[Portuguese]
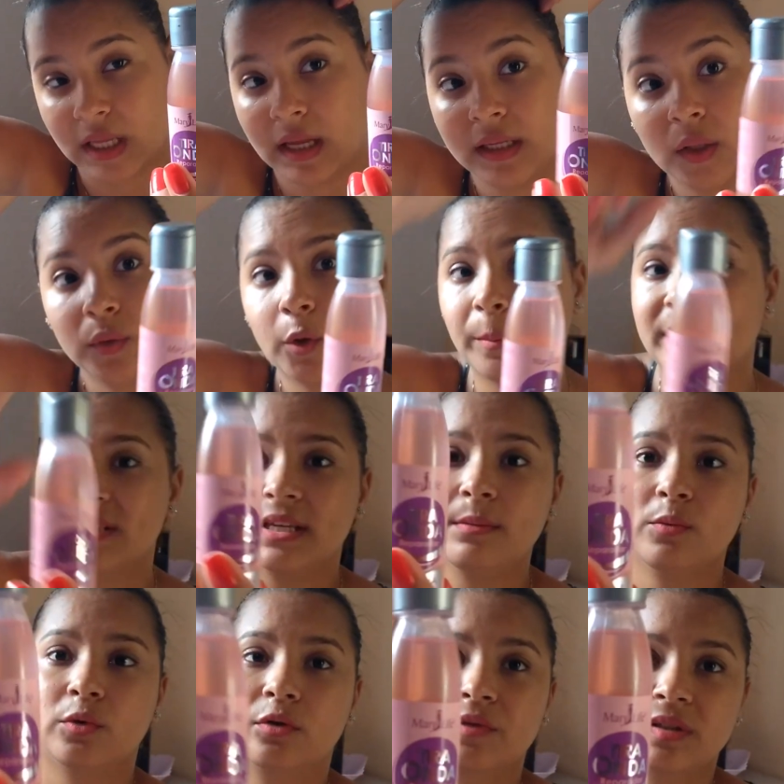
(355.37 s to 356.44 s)
E eu não passei
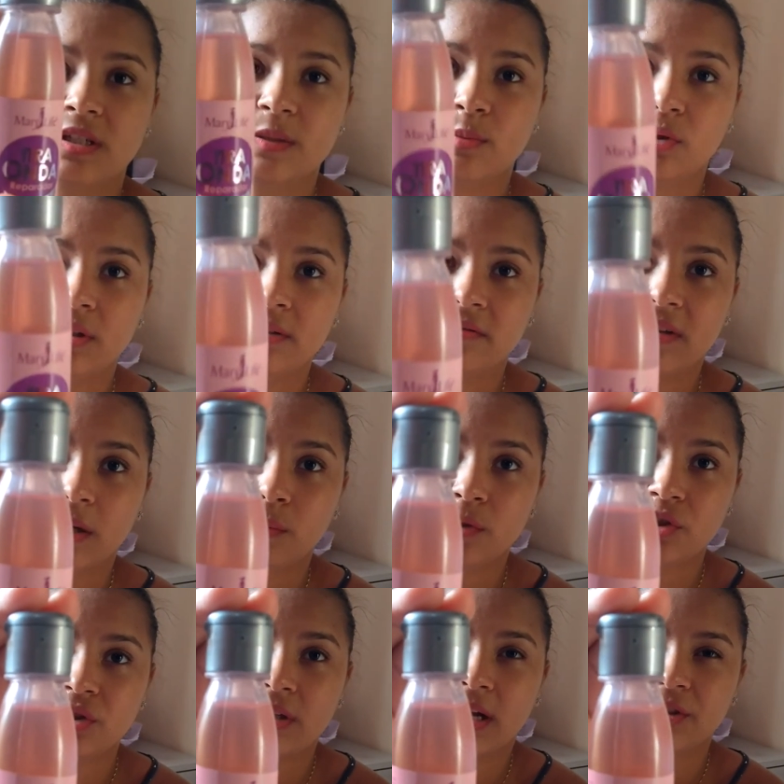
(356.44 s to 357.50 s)
muito, vocês podem ver a
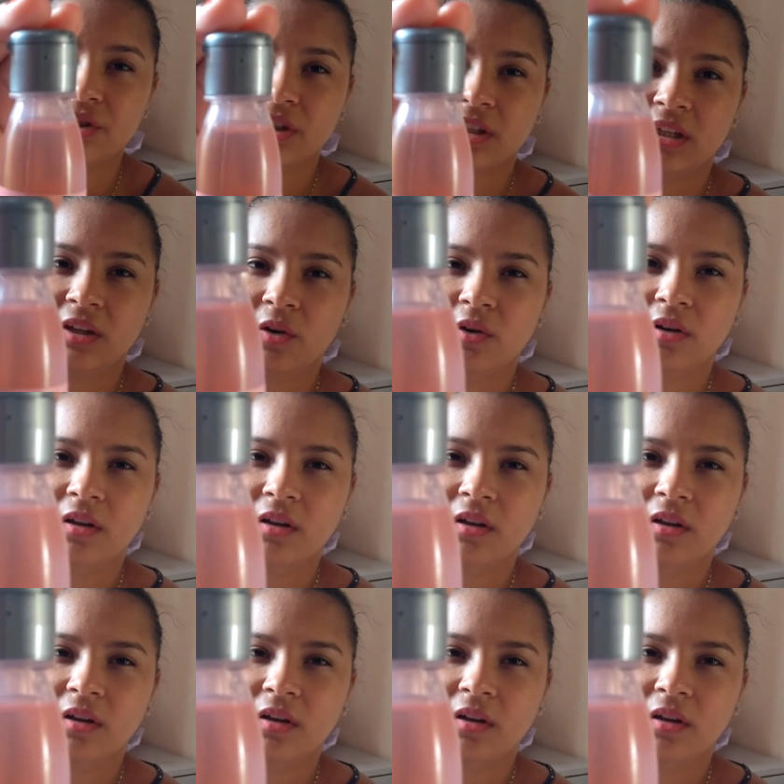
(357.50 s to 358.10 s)
quantidade aqui, ó.